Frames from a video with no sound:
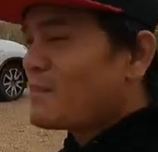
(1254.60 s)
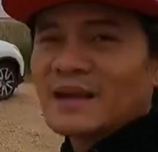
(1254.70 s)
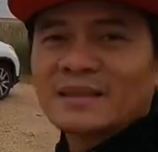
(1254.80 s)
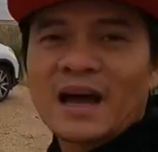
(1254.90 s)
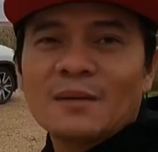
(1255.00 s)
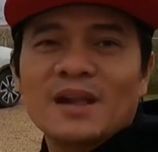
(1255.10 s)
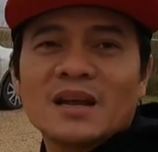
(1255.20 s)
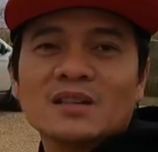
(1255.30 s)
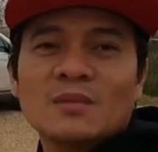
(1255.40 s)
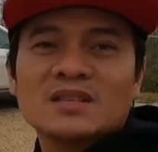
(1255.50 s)
bata. Kami
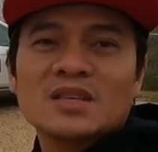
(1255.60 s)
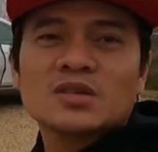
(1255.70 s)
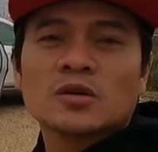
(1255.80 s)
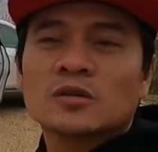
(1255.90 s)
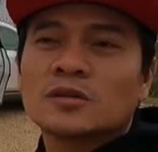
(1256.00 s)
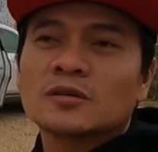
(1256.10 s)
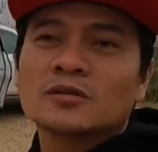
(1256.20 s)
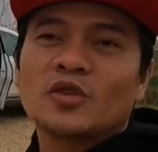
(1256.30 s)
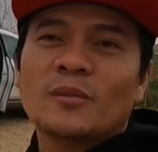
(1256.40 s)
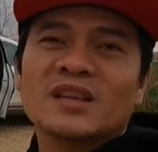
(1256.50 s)
lang ni Mrs.
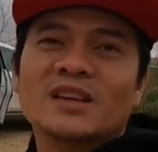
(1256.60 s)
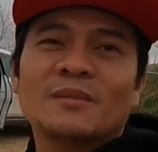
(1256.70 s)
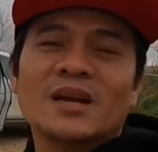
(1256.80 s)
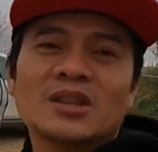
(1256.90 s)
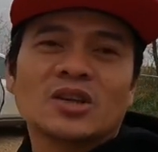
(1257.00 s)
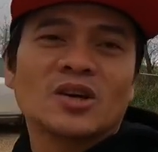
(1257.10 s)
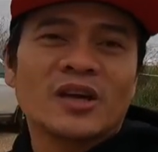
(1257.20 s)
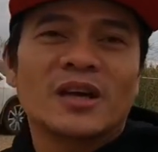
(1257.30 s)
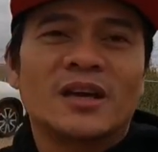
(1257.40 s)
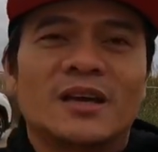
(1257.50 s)
nung tumain kami rito.
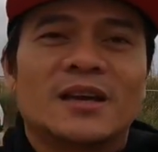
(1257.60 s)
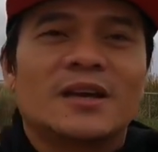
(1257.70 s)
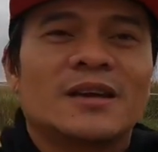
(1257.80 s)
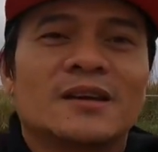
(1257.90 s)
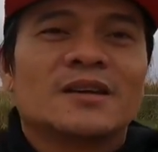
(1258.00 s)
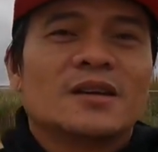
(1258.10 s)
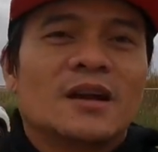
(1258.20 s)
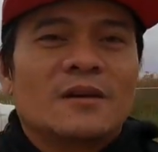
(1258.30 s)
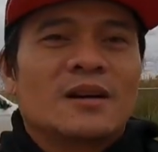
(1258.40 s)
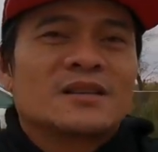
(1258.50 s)
Eh,
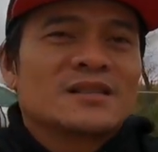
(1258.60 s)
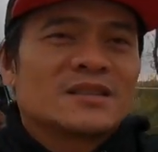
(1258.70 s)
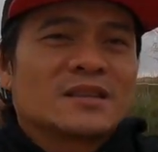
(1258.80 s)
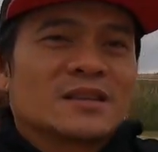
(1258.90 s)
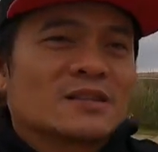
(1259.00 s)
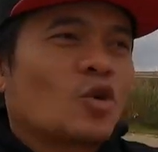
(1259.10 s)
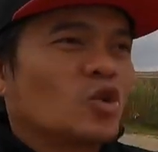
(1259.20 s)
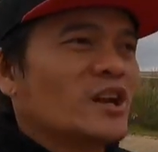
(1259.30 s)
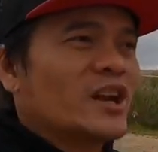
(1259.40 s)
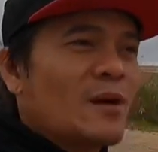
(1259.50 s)

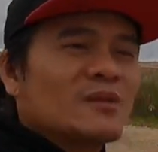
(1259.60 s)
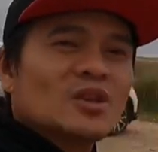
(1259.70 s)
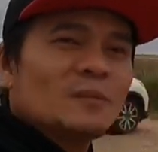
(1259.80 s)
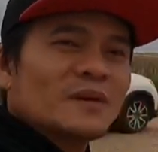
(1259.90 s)
kukunin na namin ito